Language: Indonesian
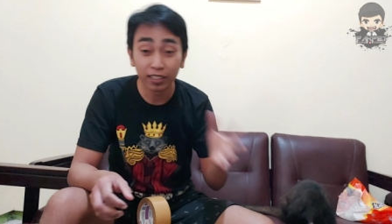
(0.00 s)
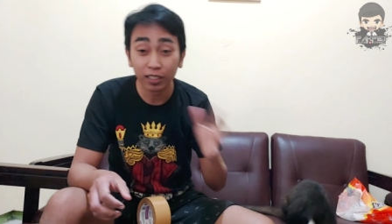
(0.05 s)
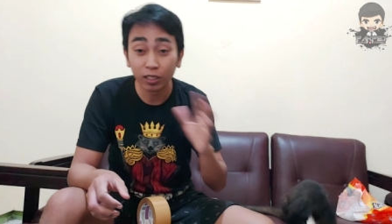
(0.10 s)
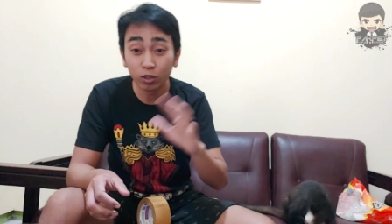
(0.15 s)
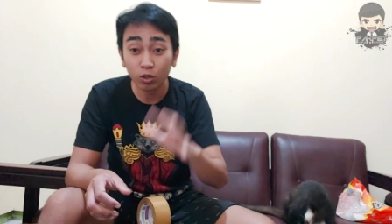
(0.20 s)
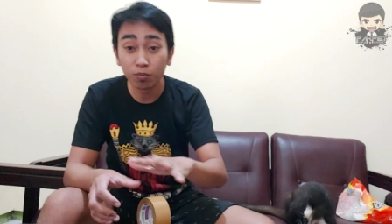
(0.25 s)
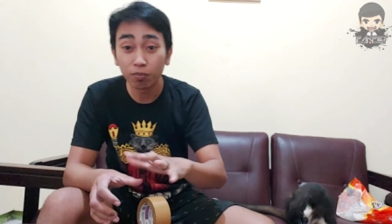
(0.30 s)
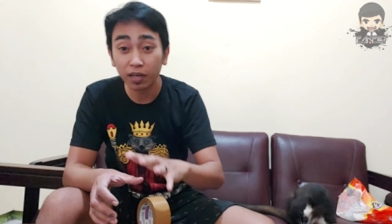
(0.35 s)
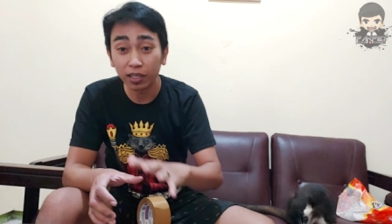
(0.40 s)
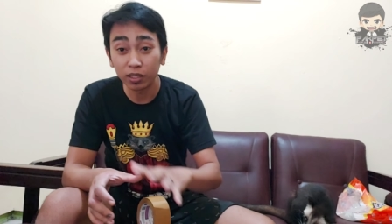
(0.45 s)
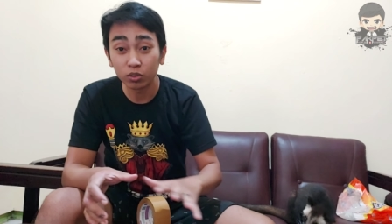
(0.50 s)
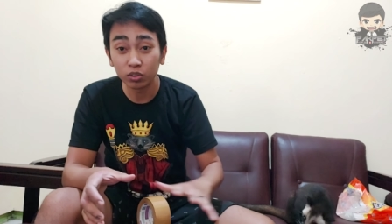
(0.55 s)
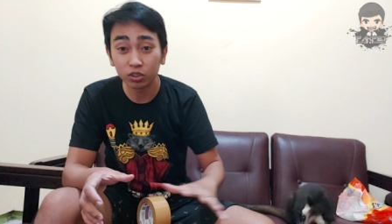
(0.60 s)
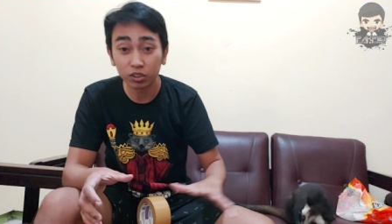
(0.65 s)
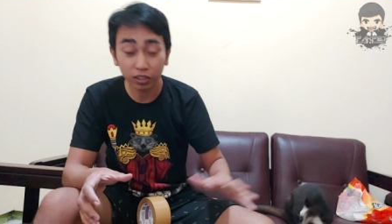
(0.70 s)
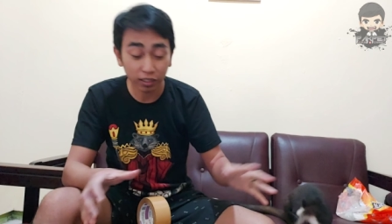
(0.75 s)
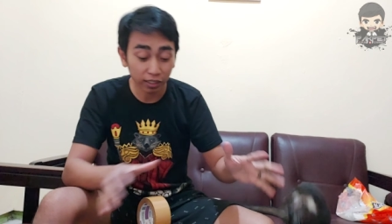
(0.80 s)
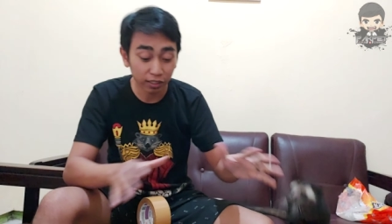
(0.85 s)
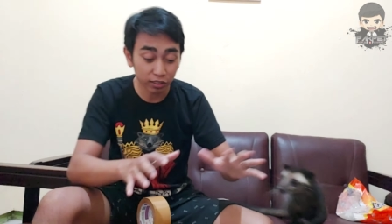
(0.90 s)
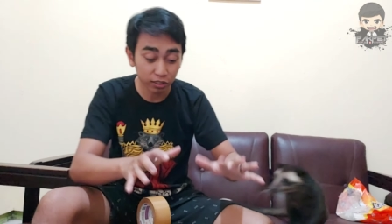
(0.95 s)
di rumah tuh
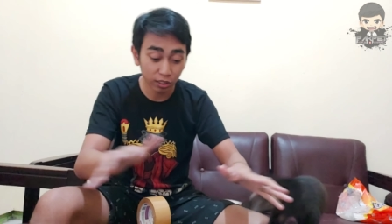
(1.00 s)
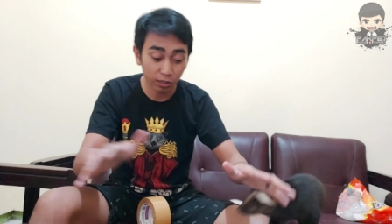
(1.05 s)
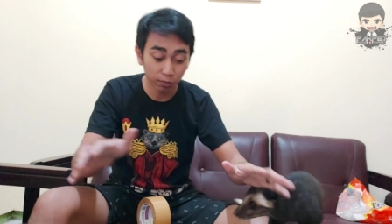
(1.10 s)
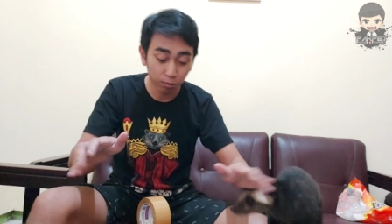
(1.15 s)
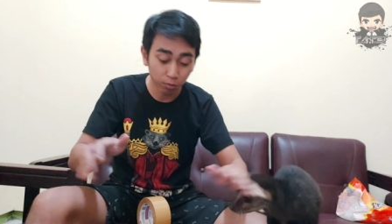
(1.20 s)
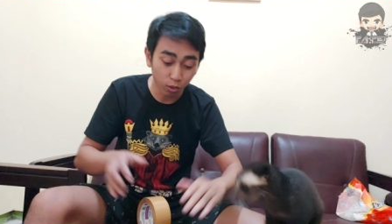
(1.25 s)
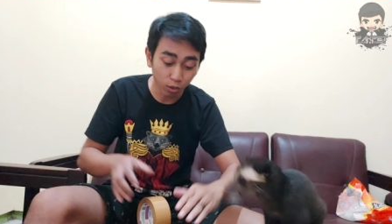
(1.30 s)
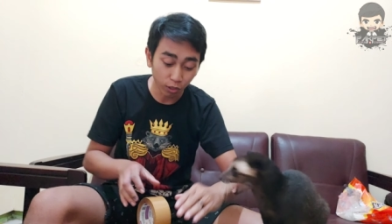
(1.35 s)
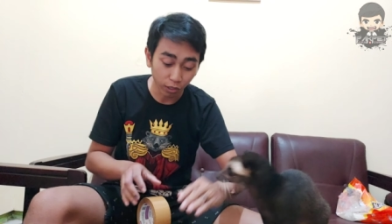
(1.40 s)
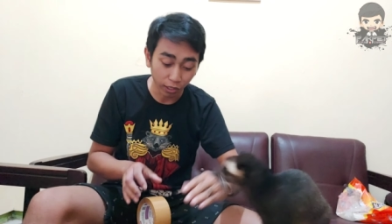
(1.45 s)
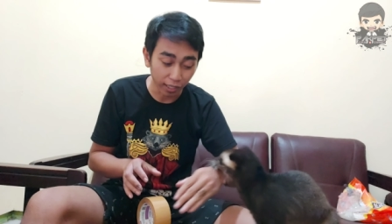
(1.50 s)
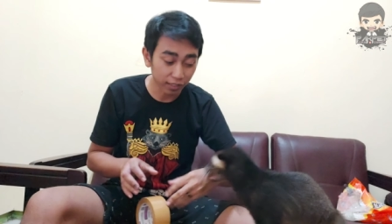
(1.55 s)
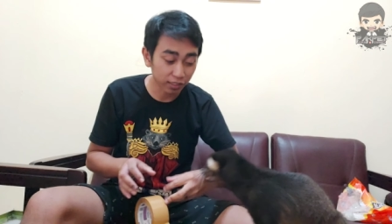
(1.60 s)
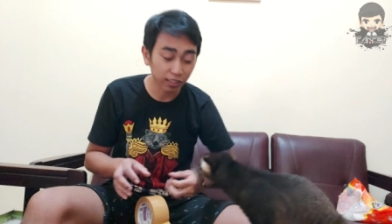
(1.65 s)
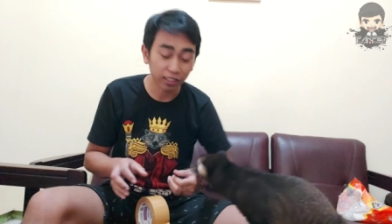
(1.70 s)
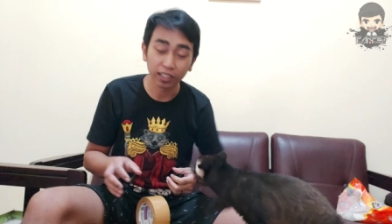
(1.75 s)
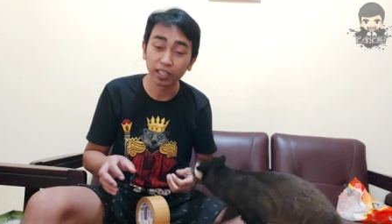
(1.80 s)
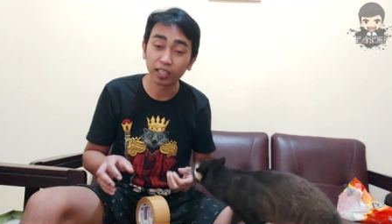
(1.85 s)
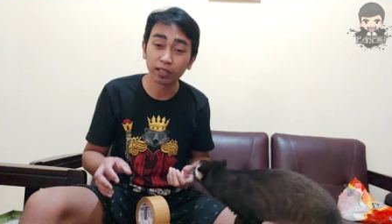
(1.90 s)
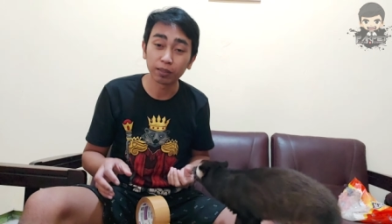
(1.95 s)
sering sibuk ya
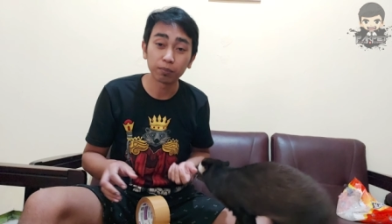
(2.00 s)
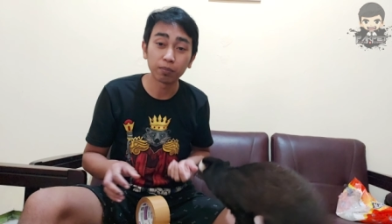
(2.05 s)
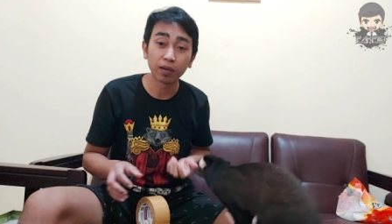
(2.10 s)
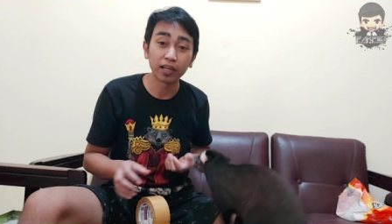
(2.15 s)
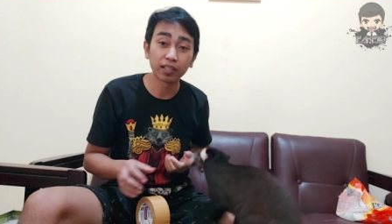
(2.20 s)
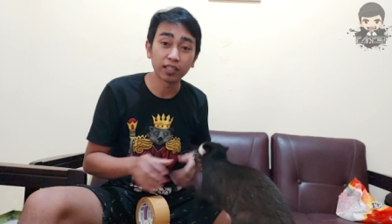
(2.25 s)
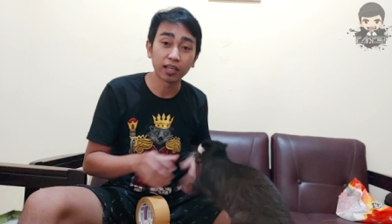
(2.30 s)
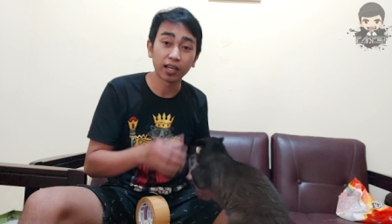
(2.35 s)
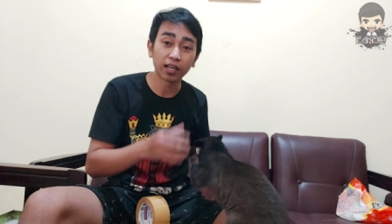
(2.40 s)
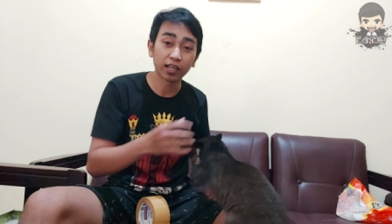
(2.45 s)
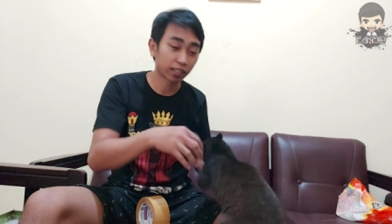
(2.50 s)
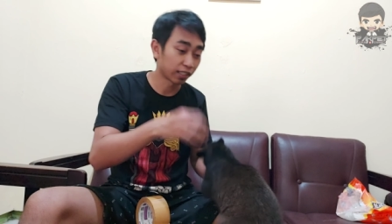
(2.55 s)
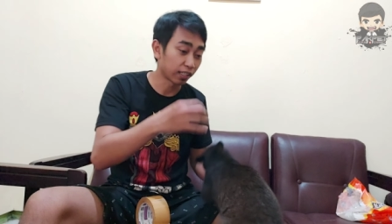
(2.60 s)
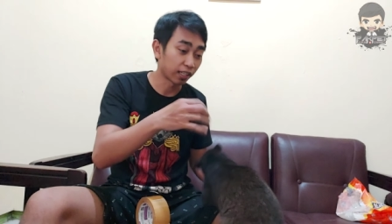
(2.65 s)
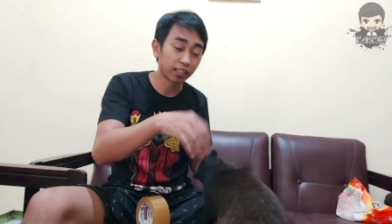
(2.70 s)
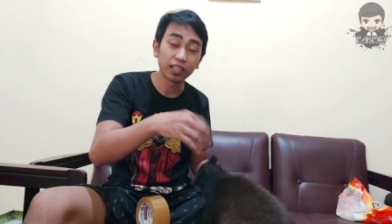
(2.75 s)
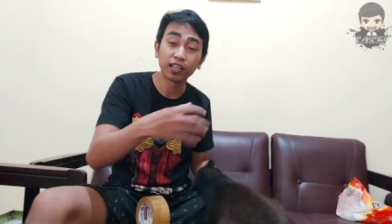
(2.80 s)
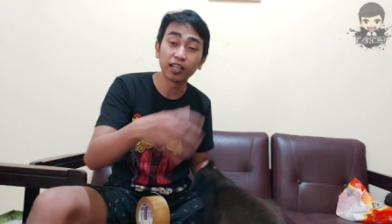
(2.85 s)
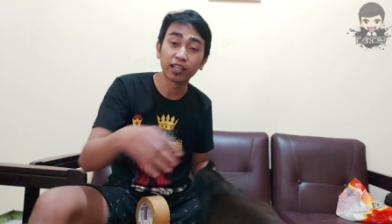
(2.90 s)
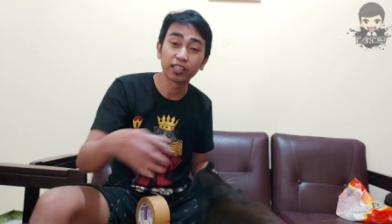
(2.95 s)
sering banyak
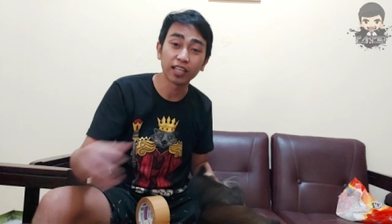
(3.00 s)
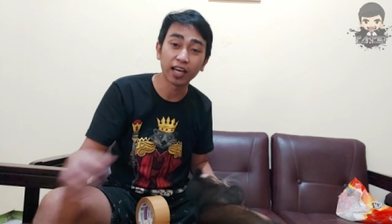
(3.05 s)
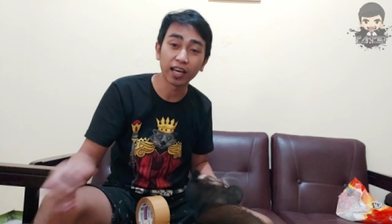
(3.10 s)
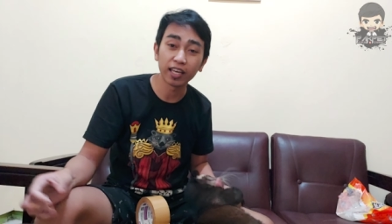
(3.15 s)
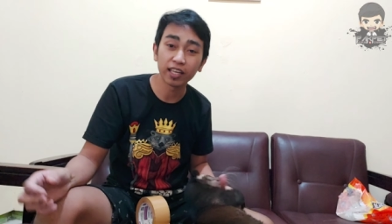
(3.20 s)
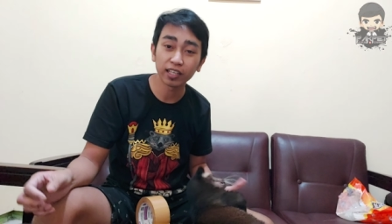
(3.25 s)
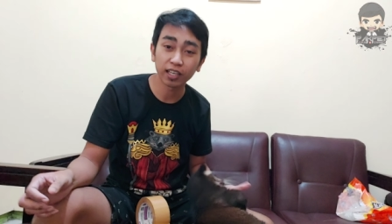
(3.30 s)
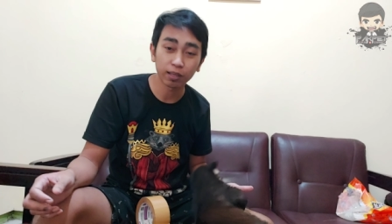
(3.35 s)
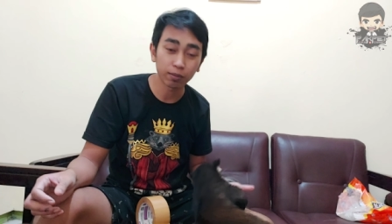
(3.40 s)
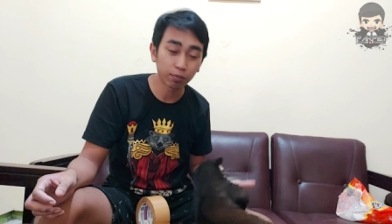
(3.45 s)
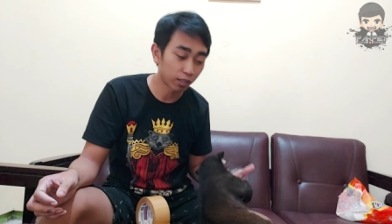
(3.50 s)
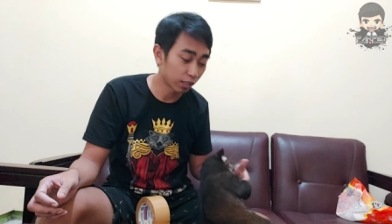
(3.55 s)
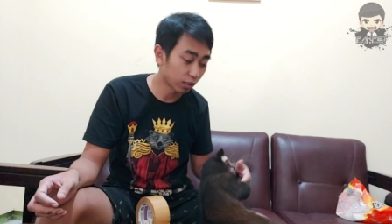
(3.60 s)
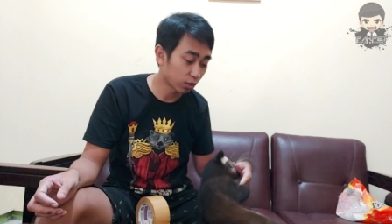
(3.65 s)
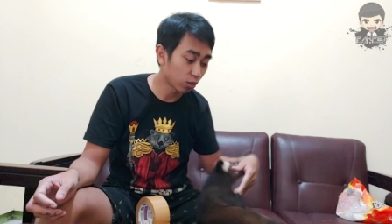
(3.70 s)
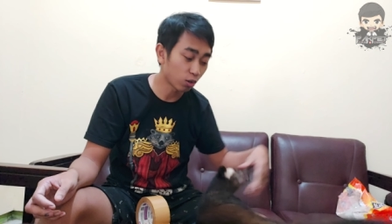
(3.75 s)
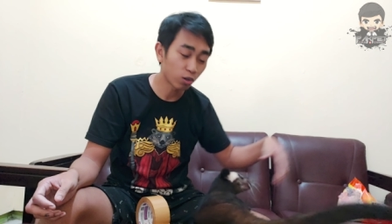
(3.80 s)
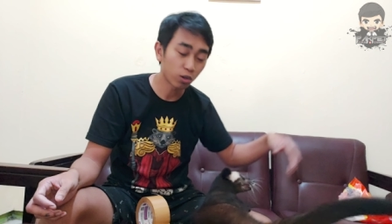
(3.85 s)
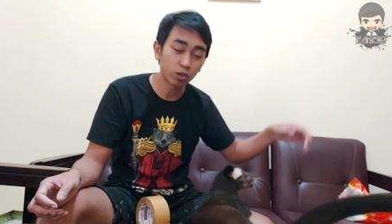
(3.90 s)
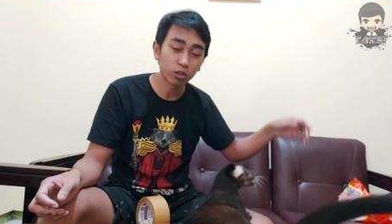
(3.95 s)
yang dikerjain kayak
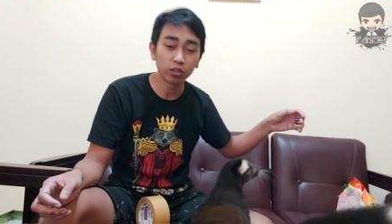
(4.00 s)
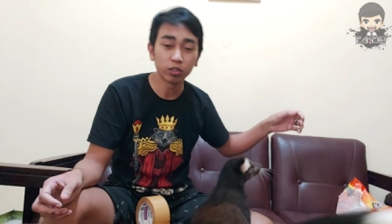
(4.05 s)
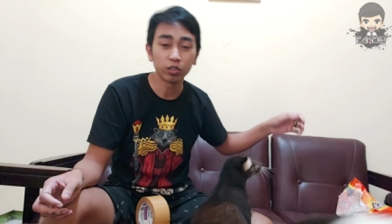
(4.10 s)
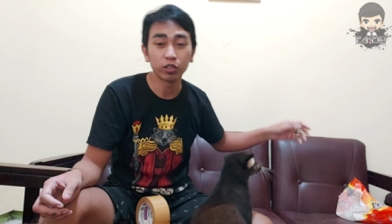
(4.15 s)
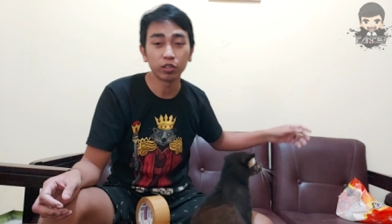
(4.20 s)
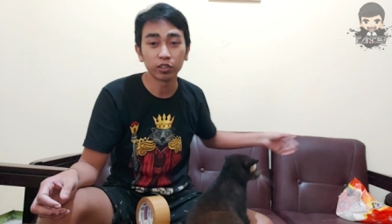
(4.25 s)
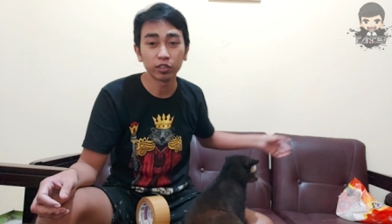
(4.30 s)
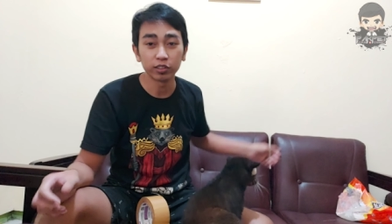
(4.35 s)
begitu